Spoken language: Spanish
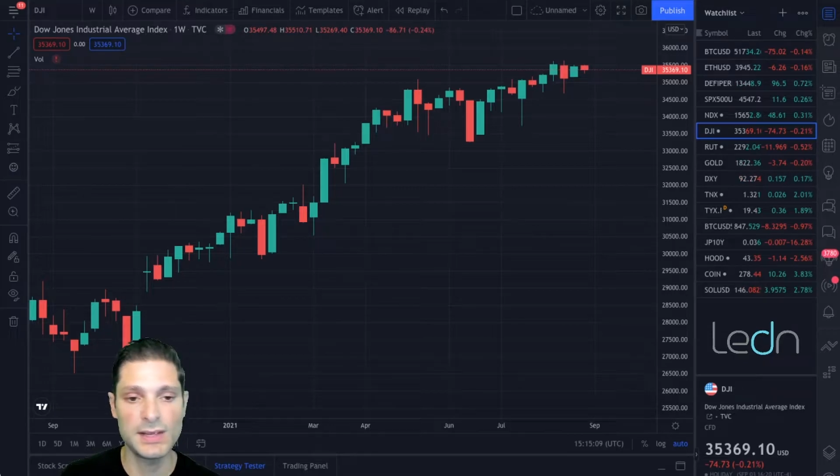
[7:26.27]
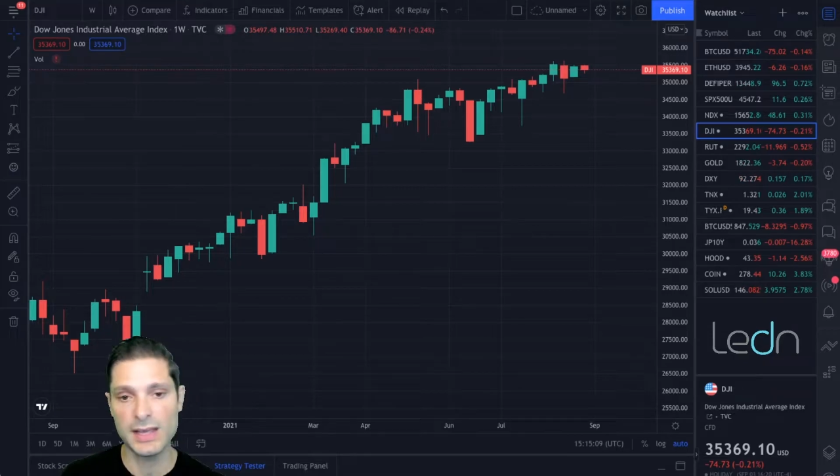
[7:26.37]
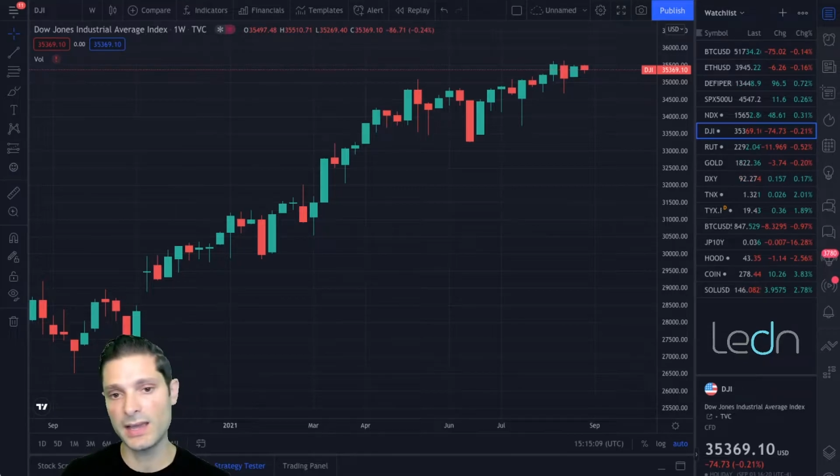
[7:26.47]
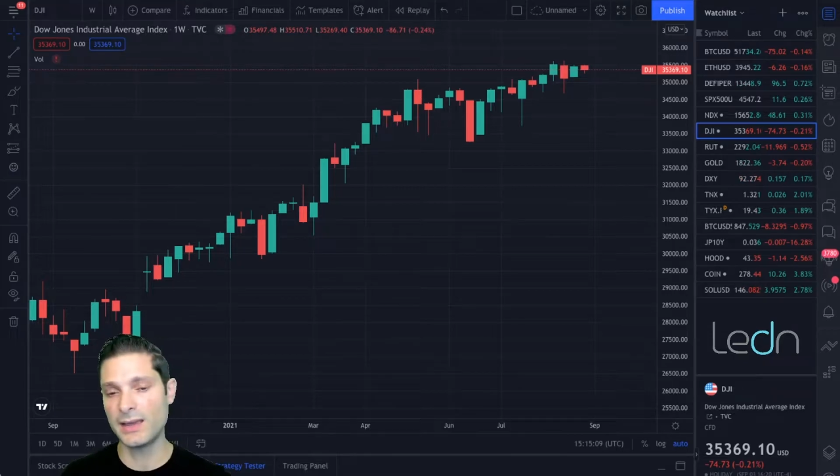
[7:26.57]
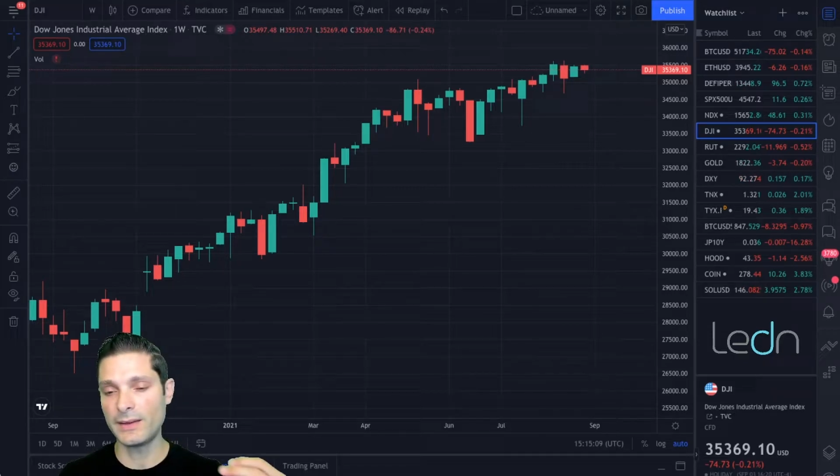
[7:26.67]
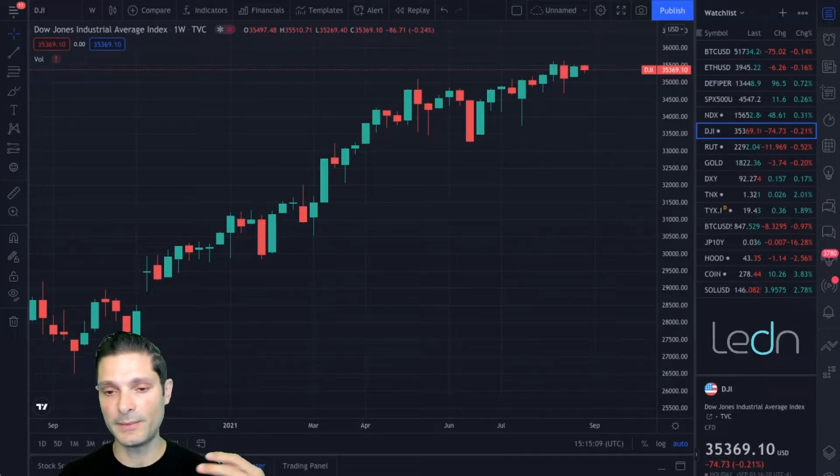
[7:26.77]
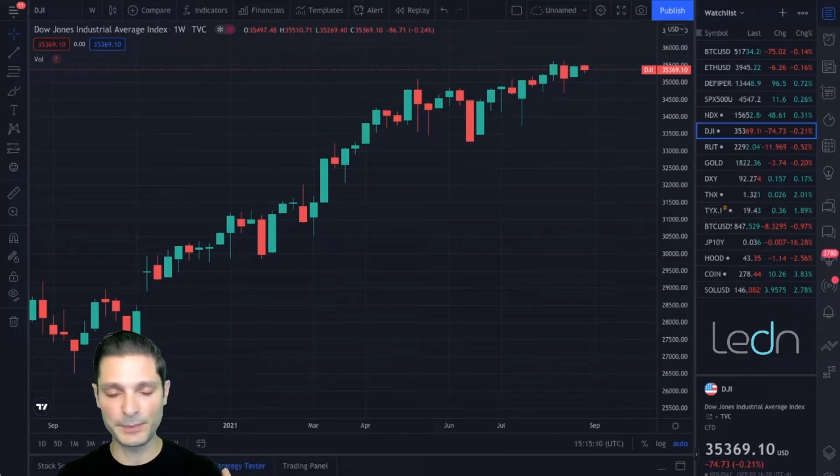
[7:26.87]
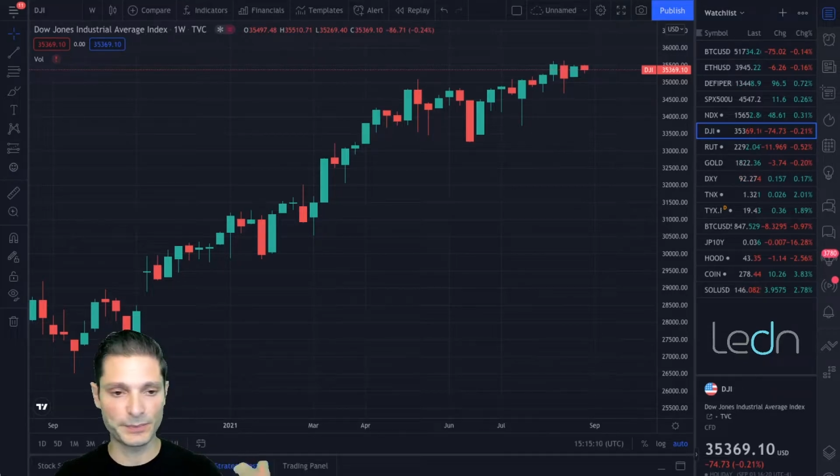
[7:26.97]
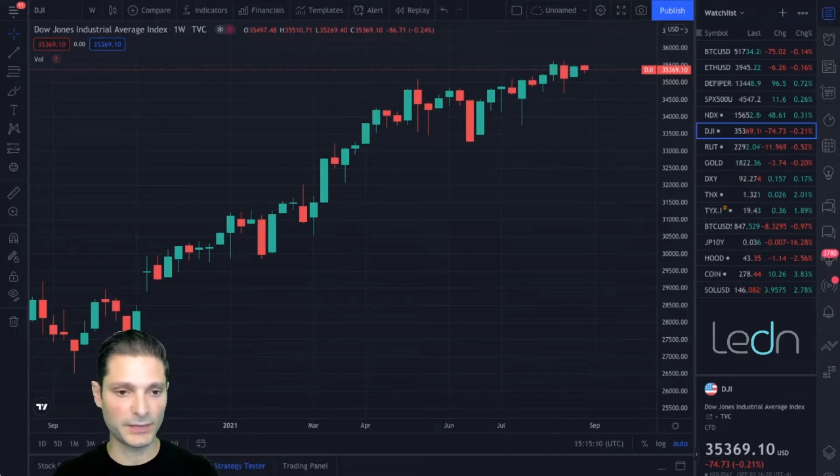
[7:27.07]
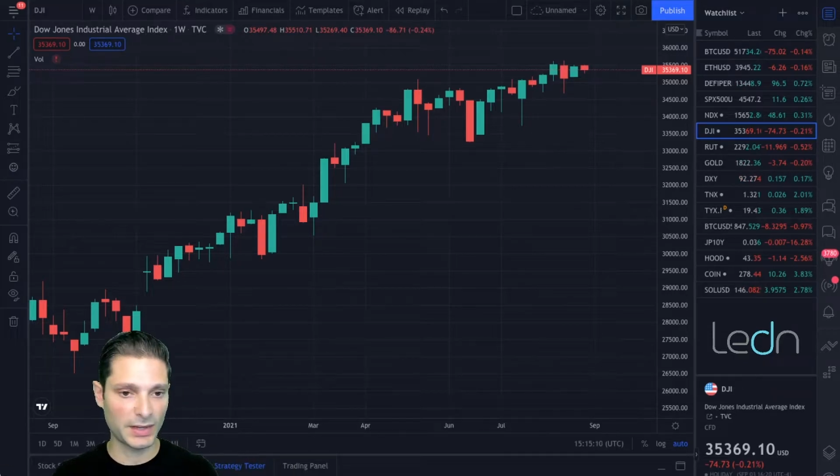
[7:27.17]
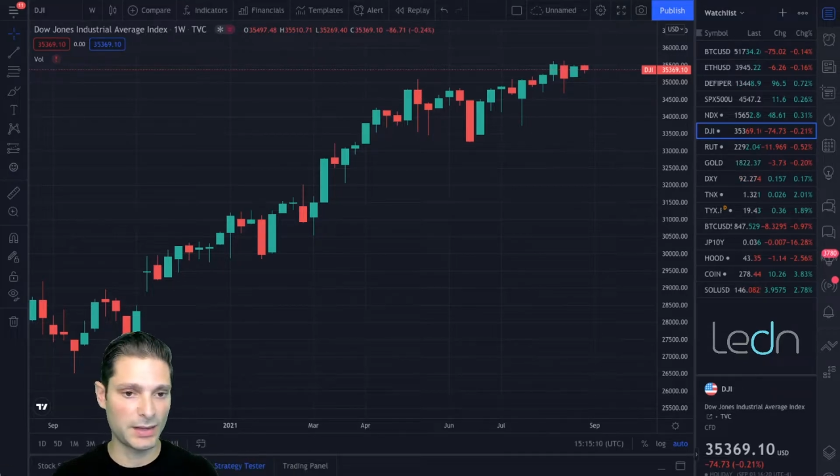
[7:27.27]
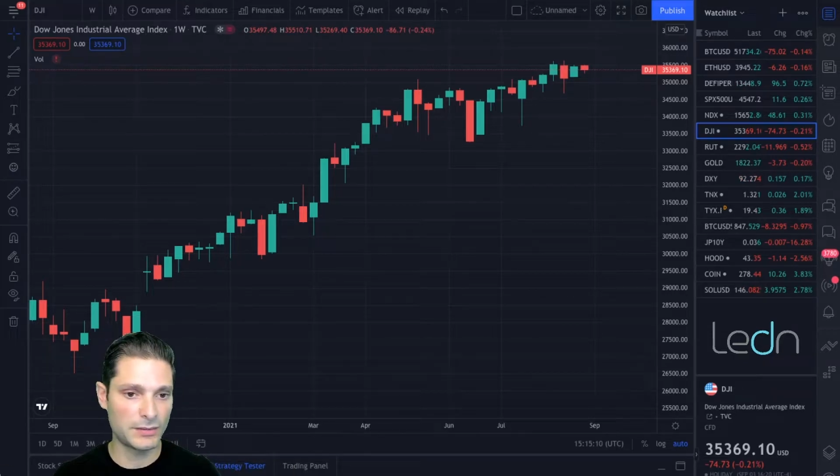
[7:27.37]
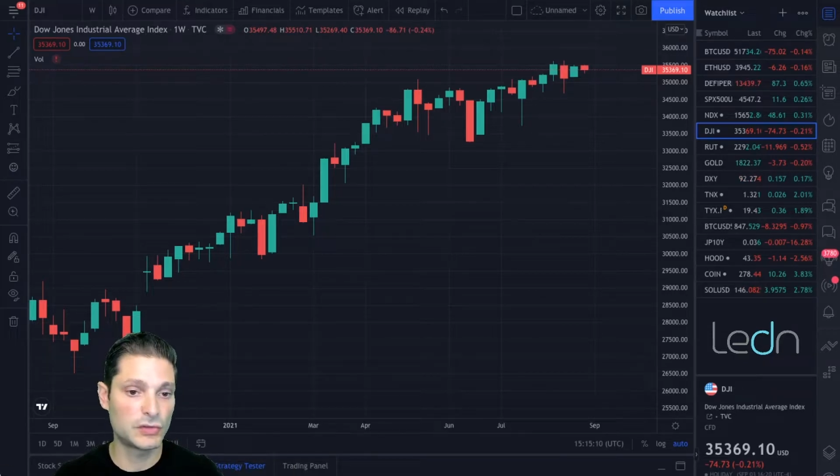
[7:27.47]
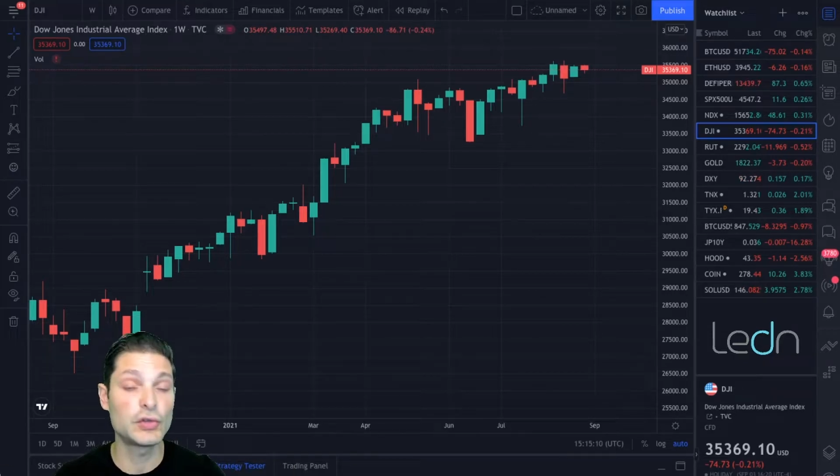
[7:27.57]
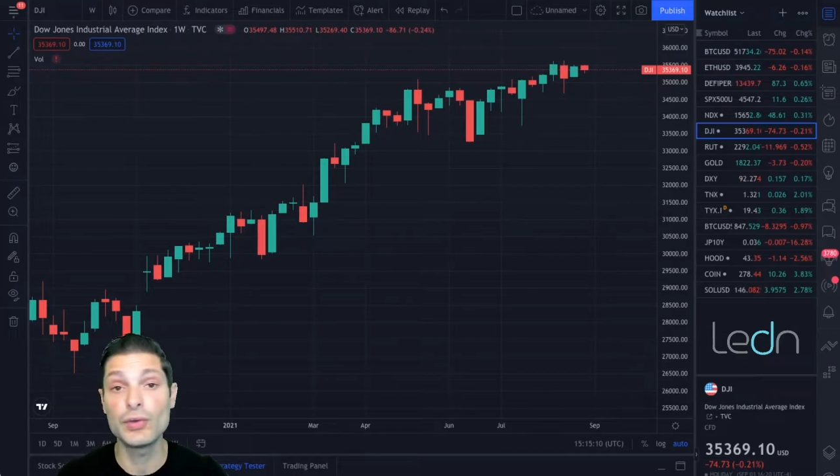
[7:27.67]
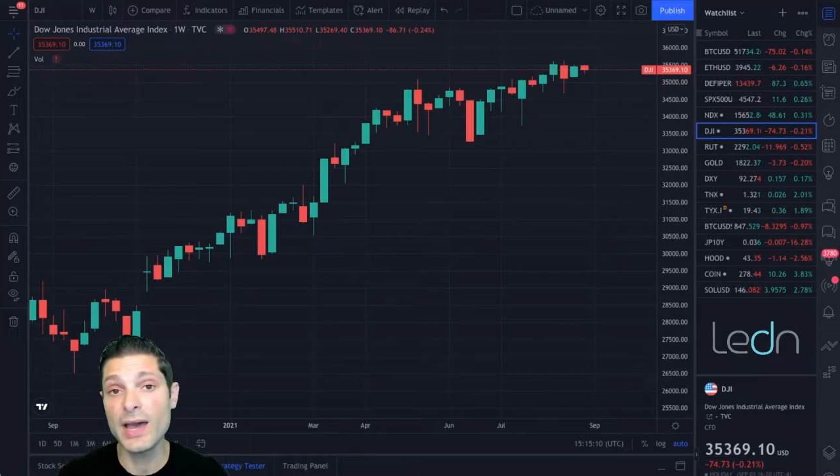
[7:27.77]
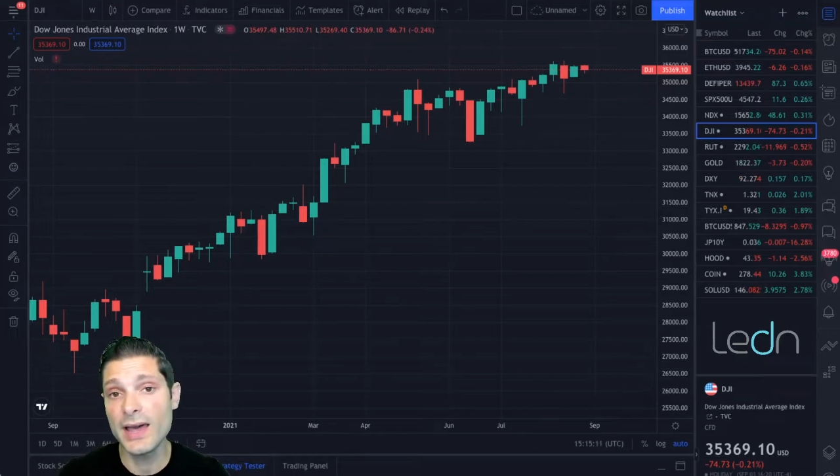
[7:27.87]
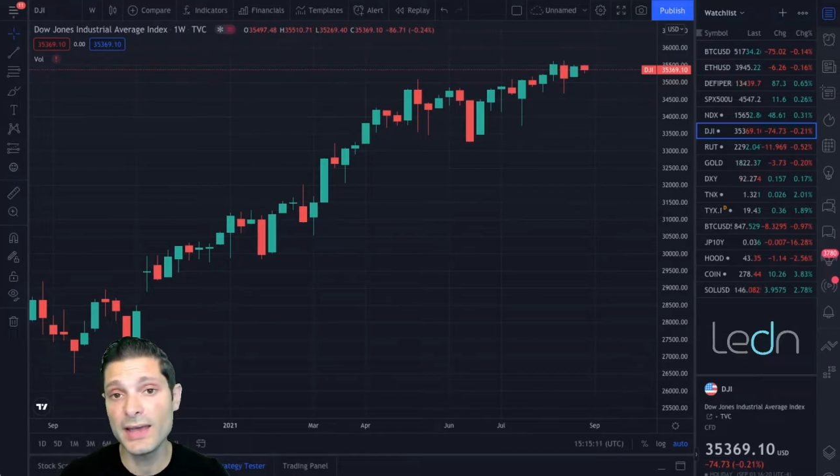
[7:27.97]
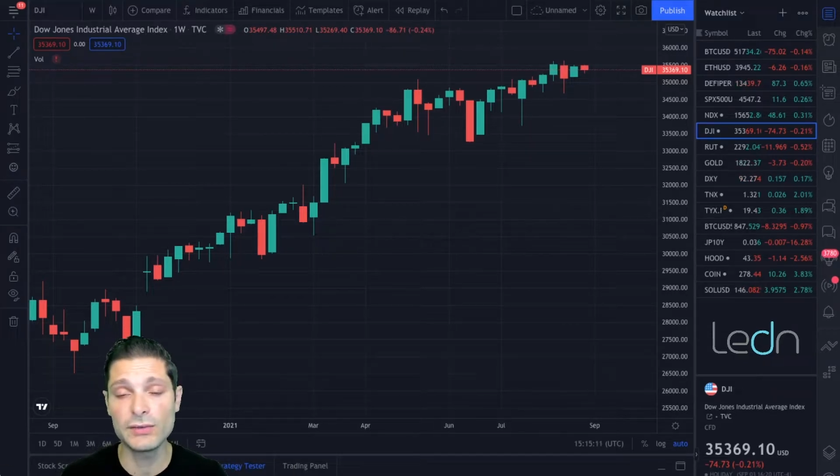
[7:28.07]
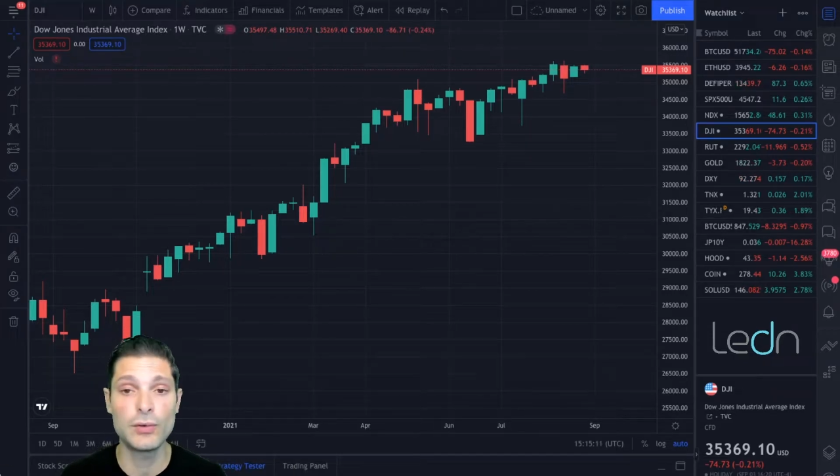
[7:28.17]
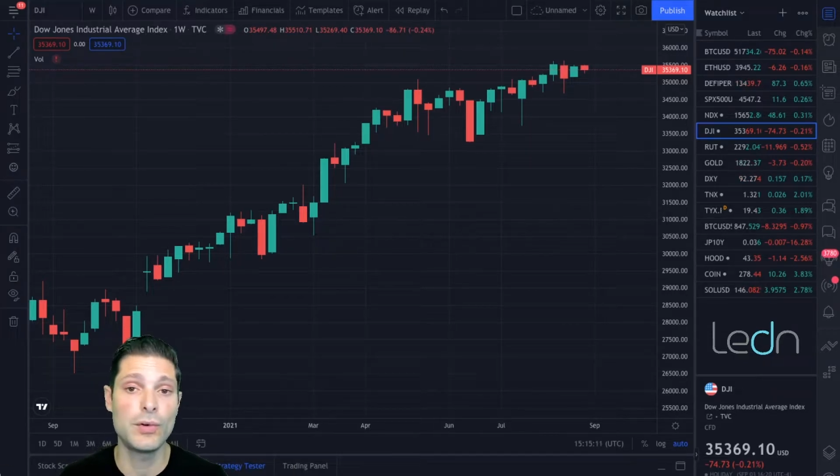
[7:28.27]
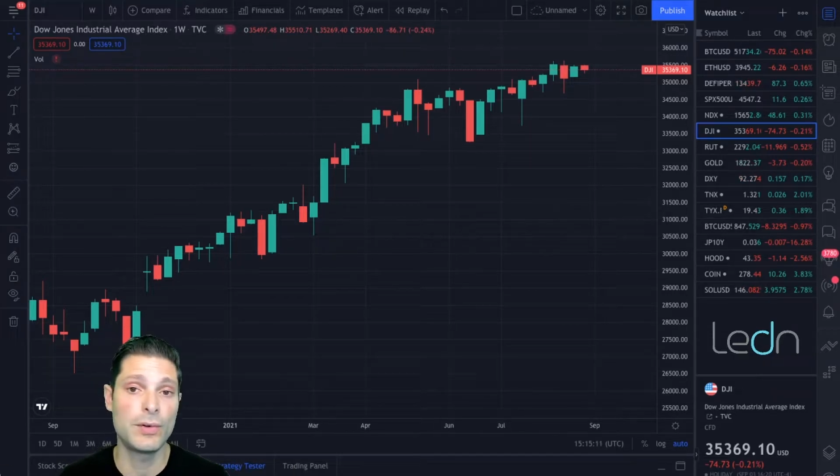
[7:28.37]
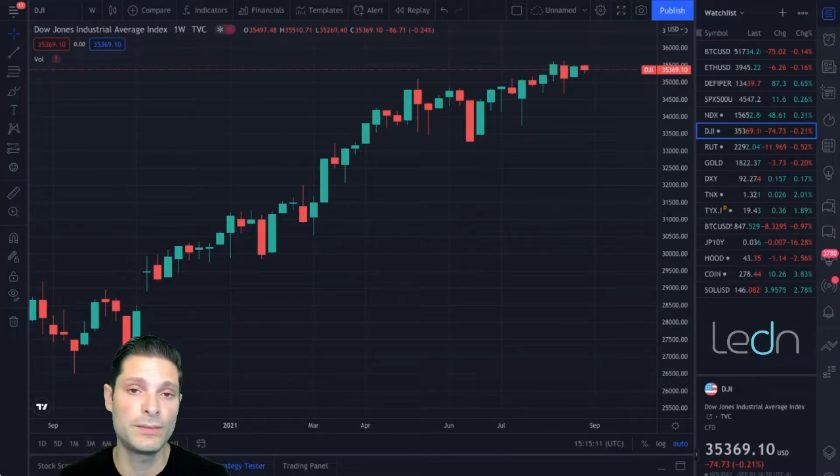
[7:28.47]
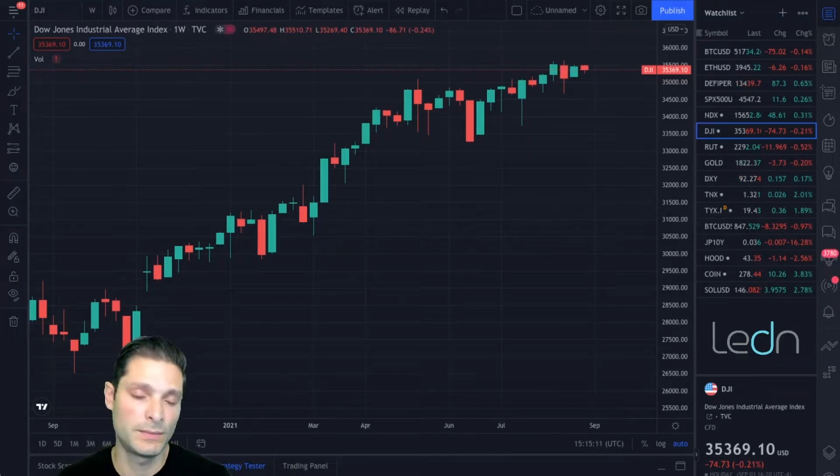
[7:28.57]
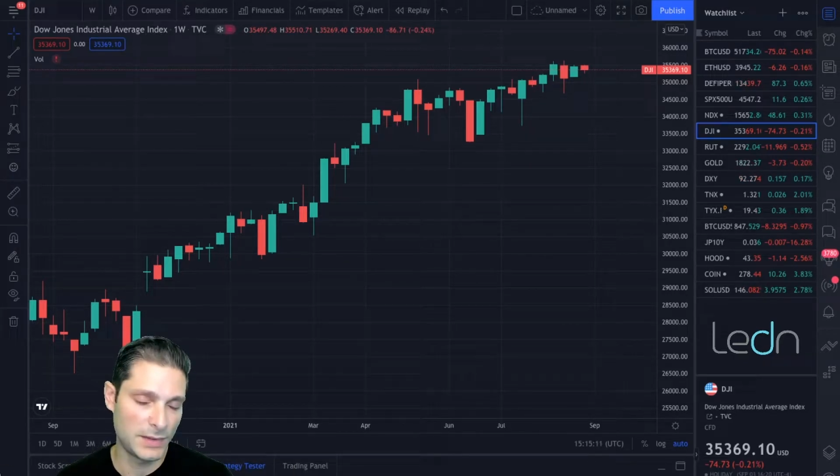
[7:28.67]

en ciudades o,